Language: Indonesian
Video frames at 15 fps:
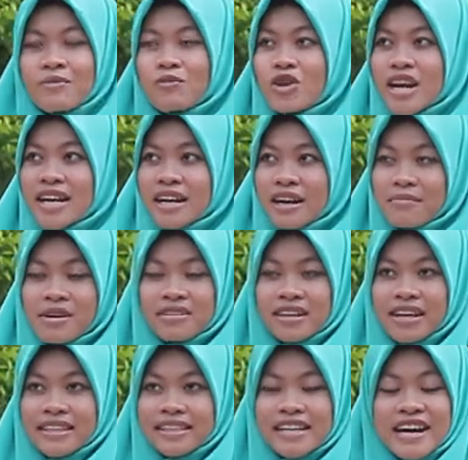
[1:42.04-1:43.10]
Bulan
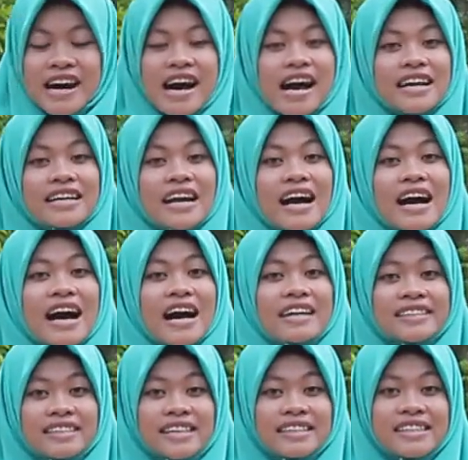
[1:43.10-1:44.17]
Ramadan adalah
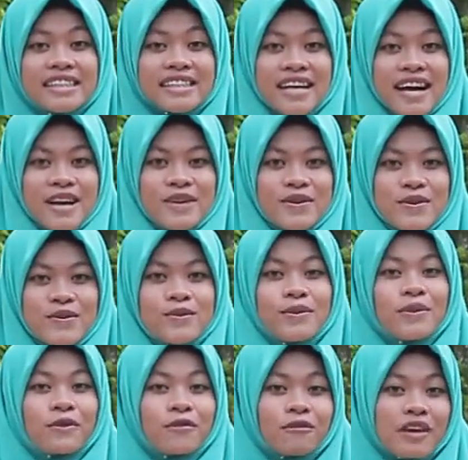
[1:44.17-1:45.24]
ajang kita
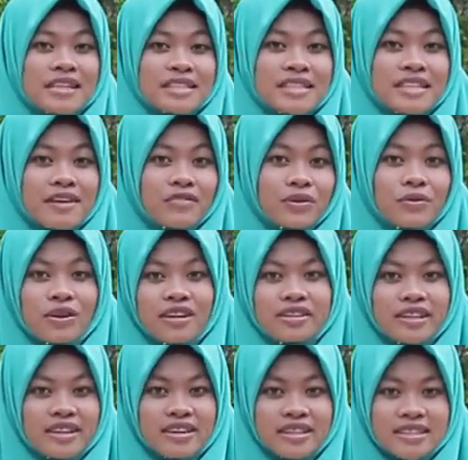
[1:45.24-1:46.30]
untuk fastabiqul
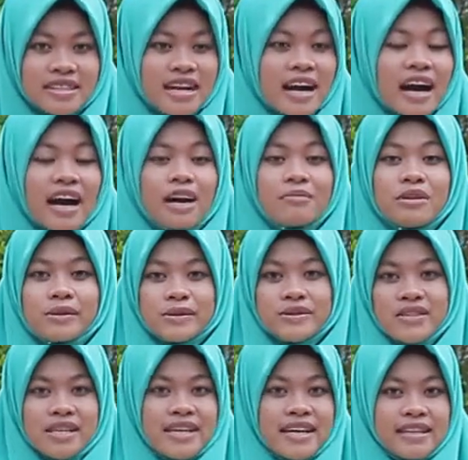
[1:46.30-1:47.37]
khairat, amilus
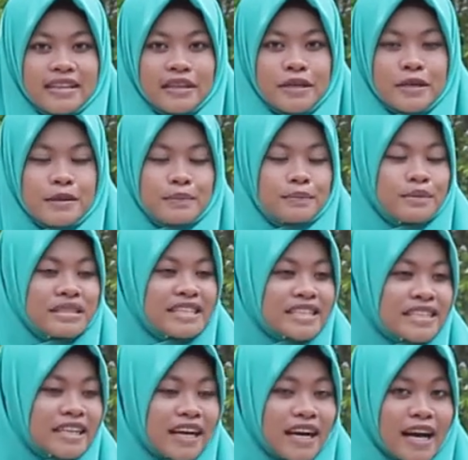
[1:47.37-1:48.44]
salihat,
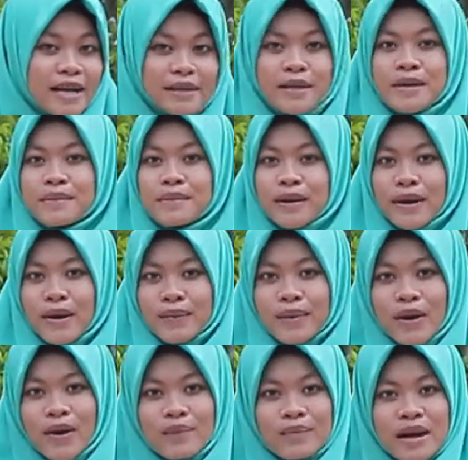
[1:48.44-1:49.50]
mengerjakan
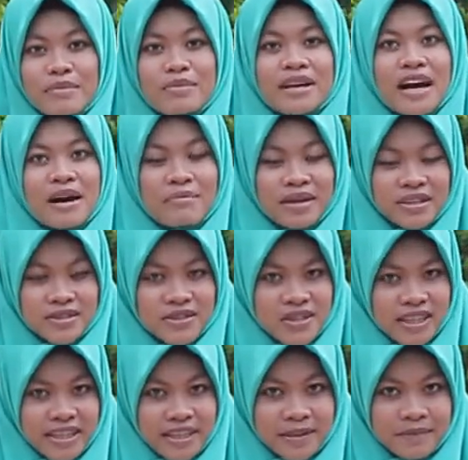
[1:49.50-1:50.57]
berlomba-lomba beramal
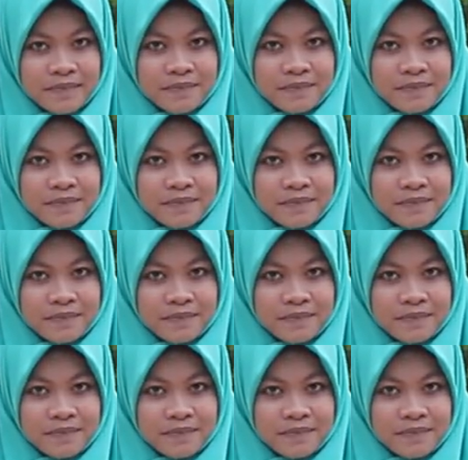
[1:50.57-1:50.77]
salih